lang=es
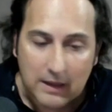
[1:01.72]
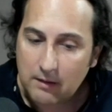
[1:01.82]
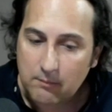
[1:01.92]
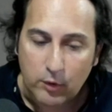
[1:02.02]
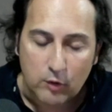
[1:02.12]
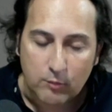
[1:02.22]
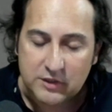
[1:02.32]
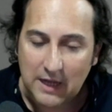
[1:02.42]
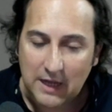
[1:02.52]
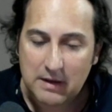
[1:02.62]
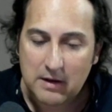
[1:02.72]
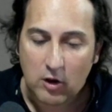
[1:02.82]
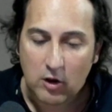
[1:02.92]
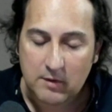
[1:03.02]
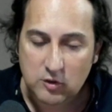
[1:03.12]
Bueno, pues a mí lo que
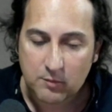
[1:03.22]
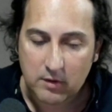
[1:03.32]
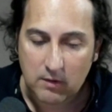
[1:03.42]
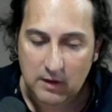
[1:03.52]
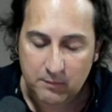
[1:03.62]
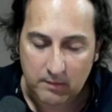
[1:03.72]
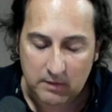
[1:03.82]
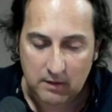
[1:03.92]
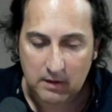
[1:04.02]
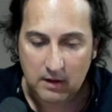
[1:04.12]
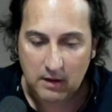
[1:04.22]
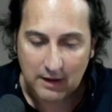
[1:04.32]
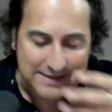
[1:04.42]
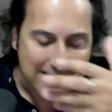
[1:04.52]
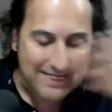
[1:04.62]
me ha sorprendido, les permíteme,
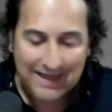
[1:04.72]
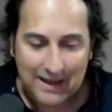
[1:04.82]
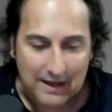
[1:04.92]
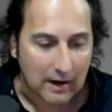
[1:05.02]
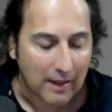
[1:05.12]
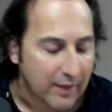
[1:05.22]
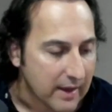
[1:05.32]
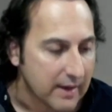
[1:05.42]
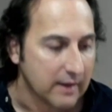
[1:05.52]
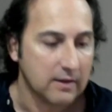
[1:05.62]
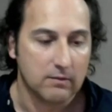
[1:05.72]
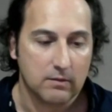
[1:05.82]
es la ceguera, la ceguera, tío.